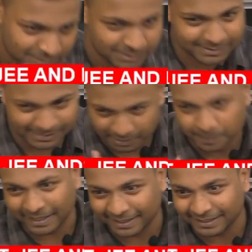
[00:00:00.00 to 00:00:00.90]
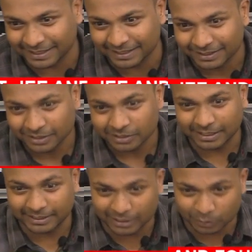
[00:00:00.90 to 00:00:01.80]
समझ पा रहे कि नहीं यानी
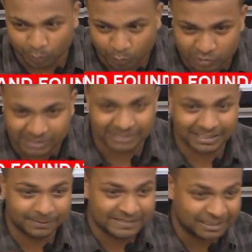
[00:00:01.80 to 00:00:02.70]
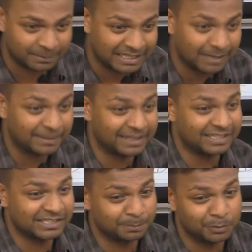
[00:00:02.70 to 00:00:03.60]
कि दोनों जीन कब साथ में काम करेंगे
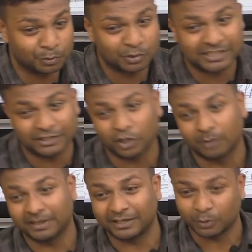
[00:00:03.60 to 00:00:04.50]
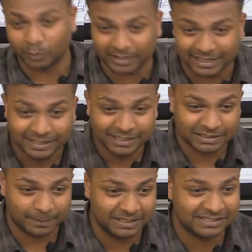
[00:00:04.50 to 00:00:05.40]
जब दोनों जीन डोमिनेंट होंगे
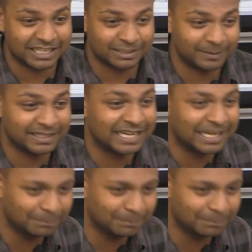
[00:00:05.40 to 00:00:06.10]
तभी साथ में काम